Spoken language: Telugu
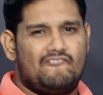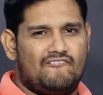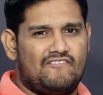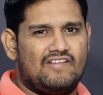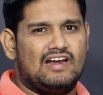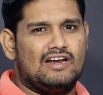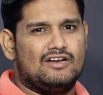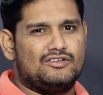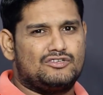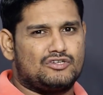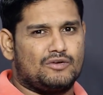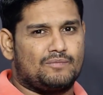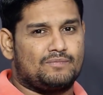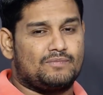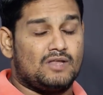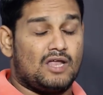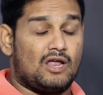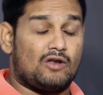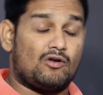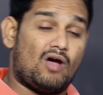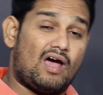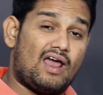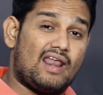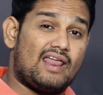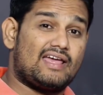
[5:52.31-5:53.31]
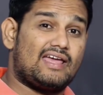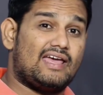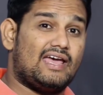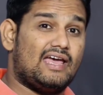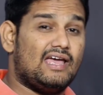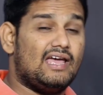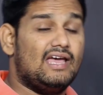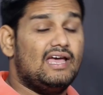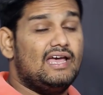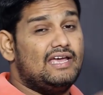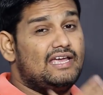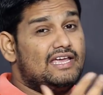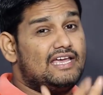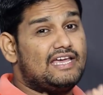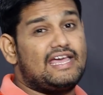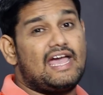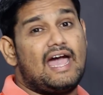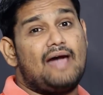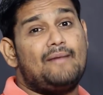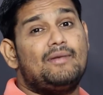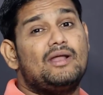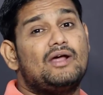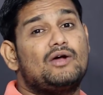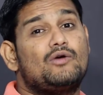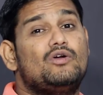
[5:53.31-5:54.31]
వీళ్ళు చెప్తున్నారు అలాగే ఈ
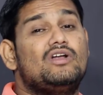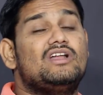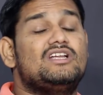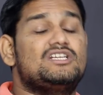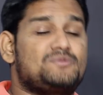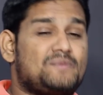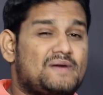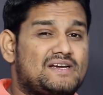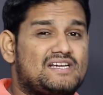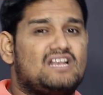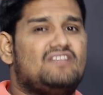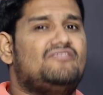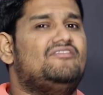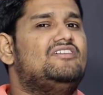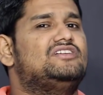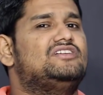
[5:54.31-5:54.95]
కెమెరా కొన్ని స్పెషల్